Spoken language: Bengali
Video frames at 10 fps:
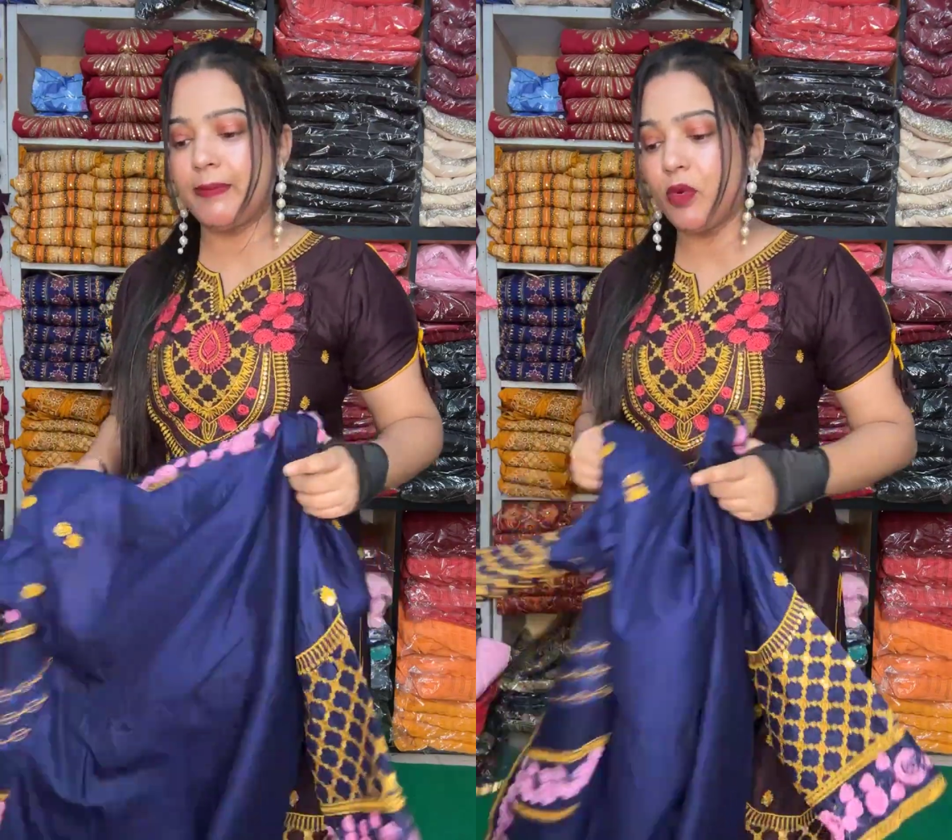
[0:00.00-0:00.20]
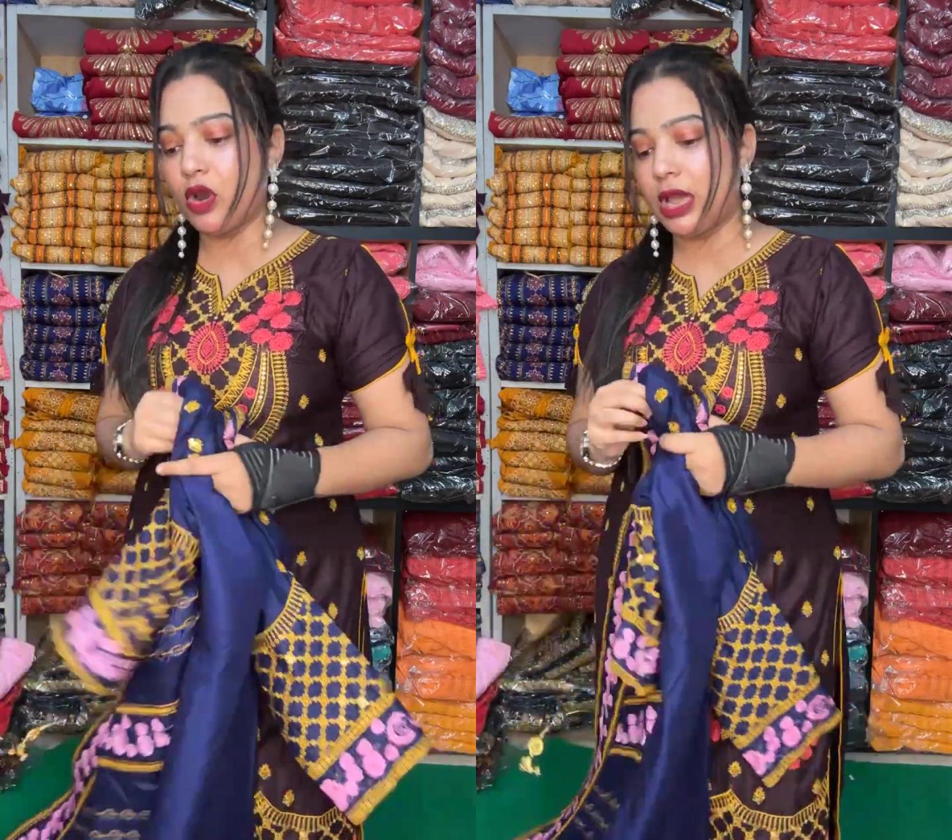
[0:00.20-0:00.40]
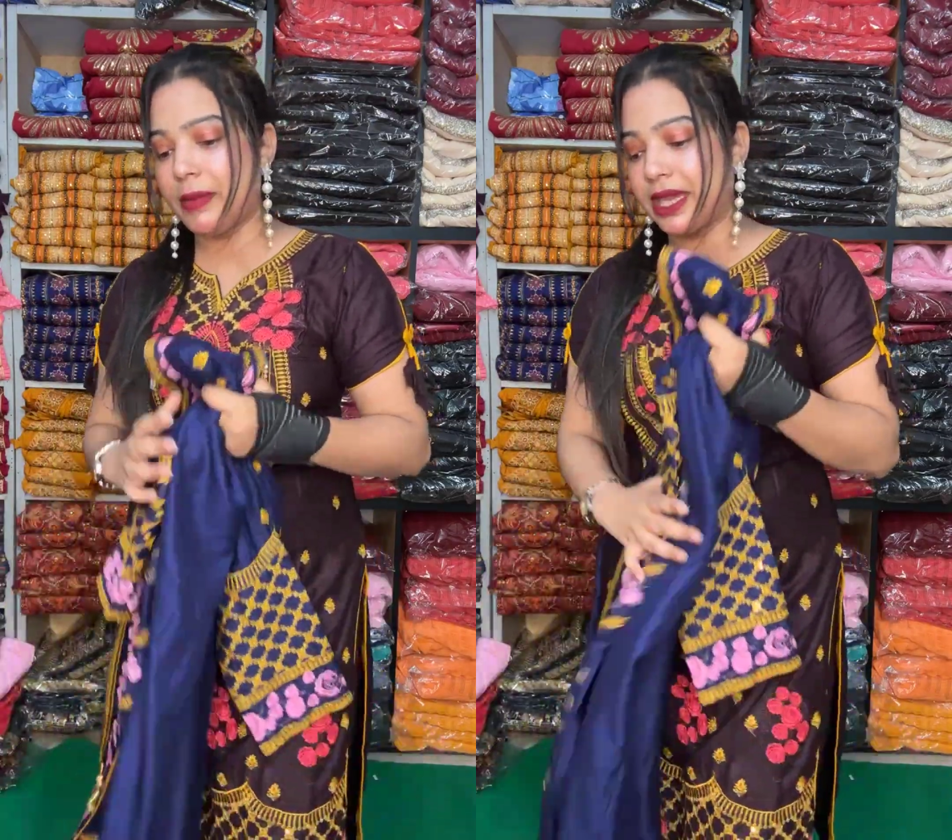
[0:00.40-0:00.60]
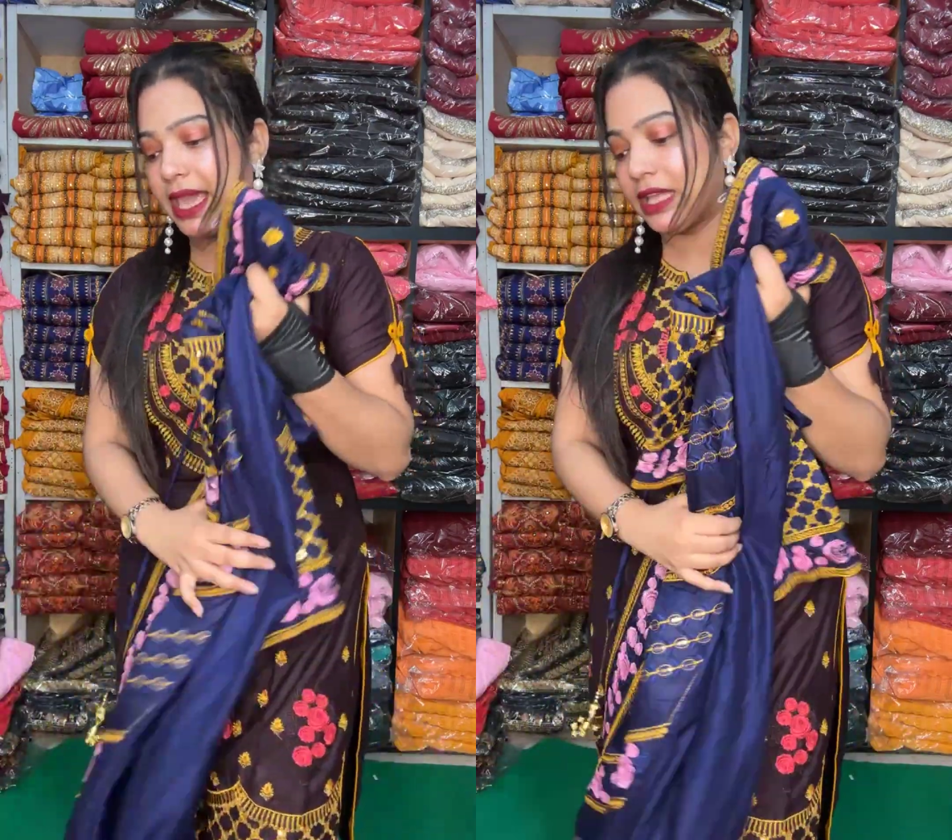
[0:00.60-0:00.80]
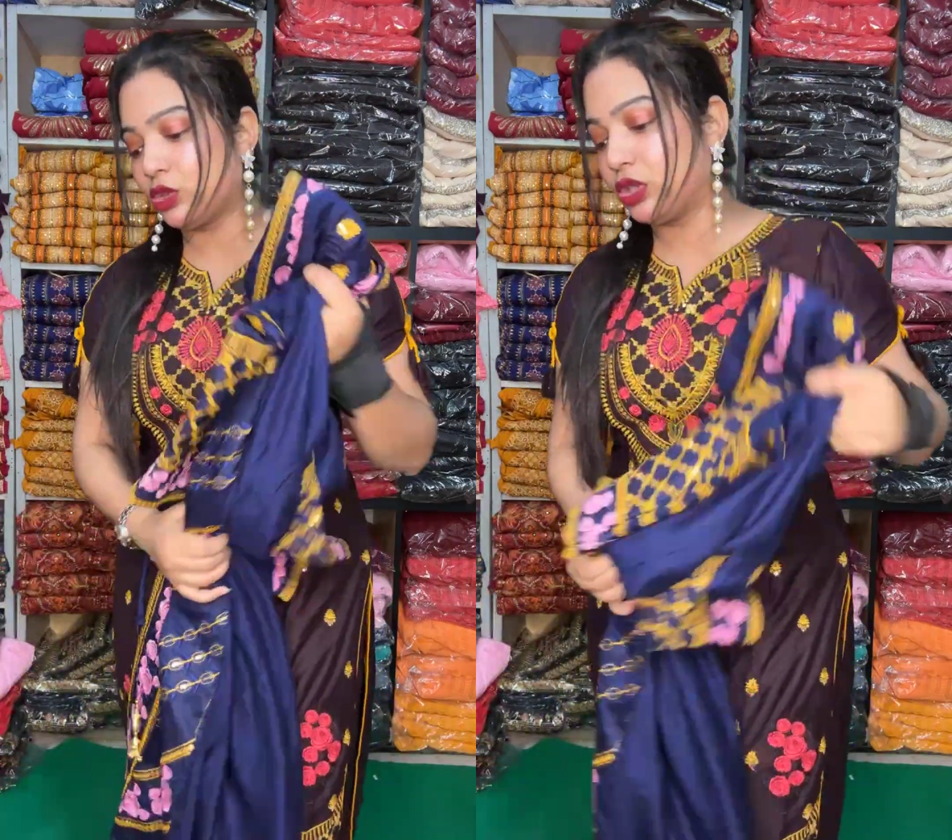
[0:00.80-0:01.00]
চাপ ওরা
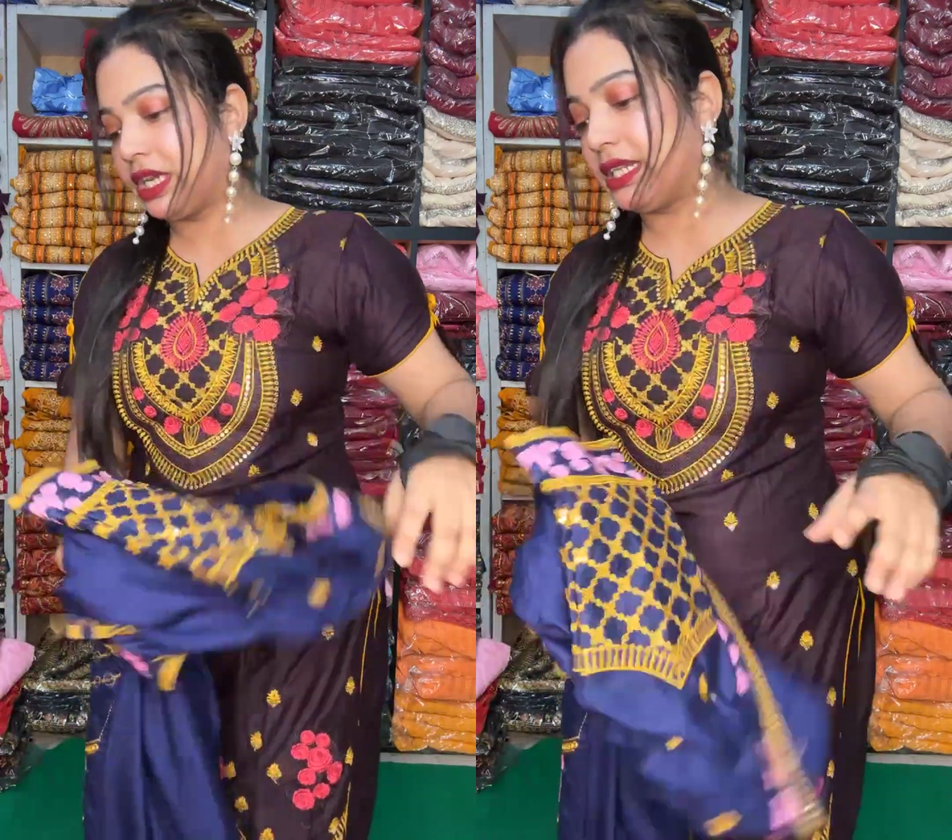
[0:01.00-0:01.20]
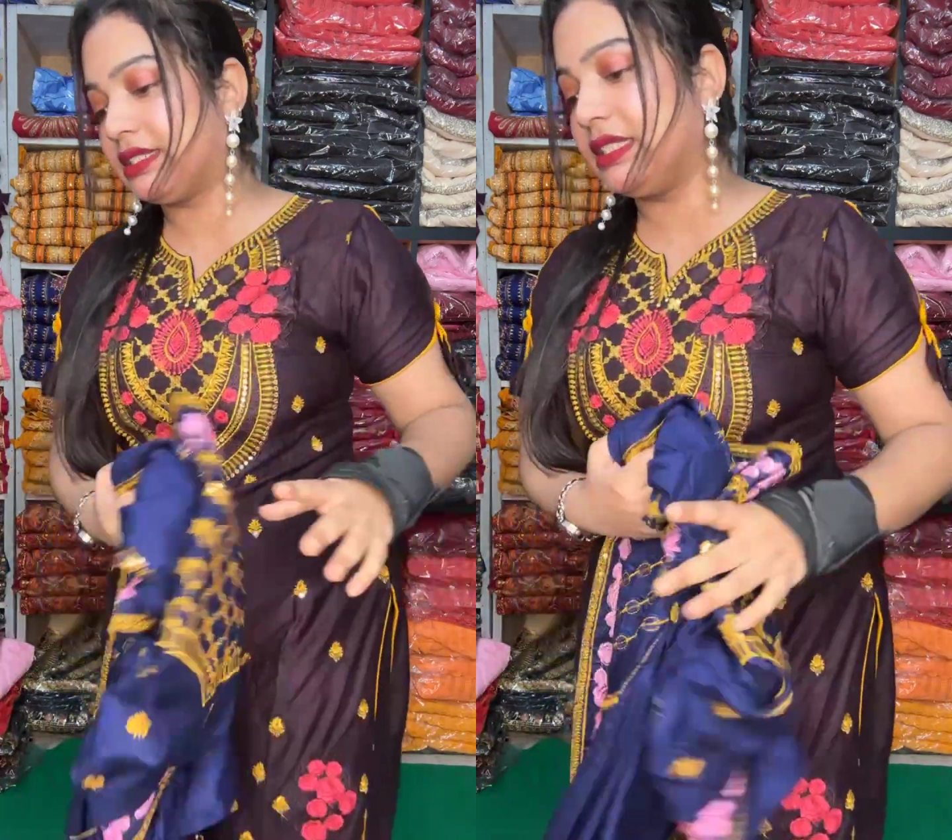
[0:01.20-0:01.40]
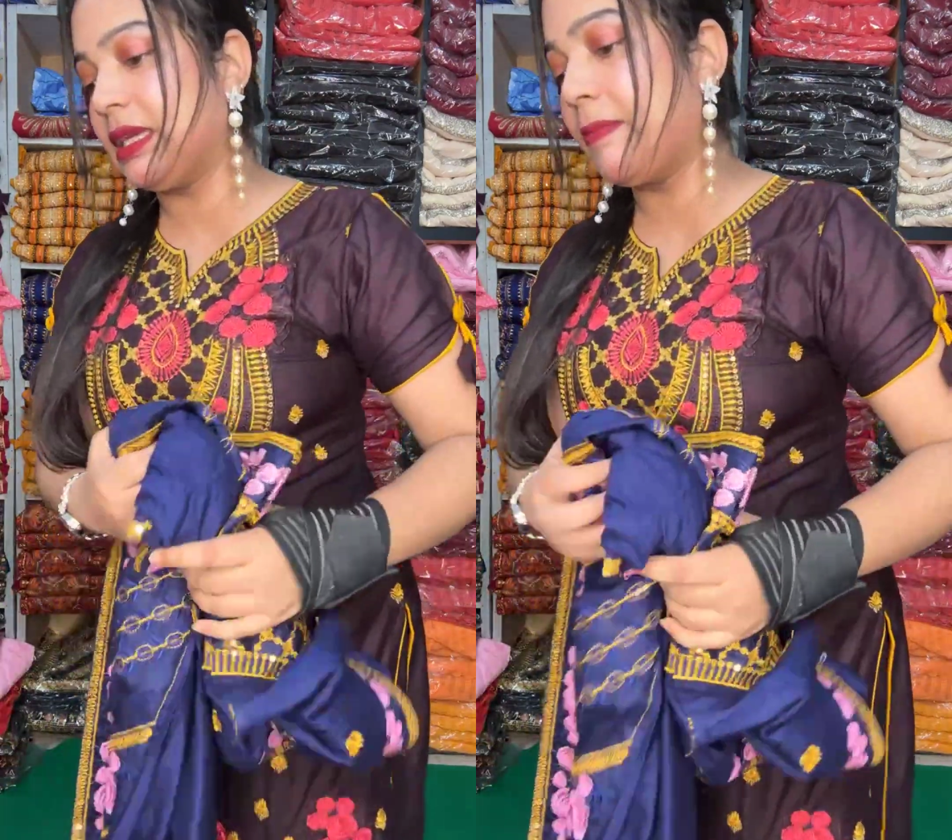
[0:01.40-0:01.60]
আমাকে এত ড্রেস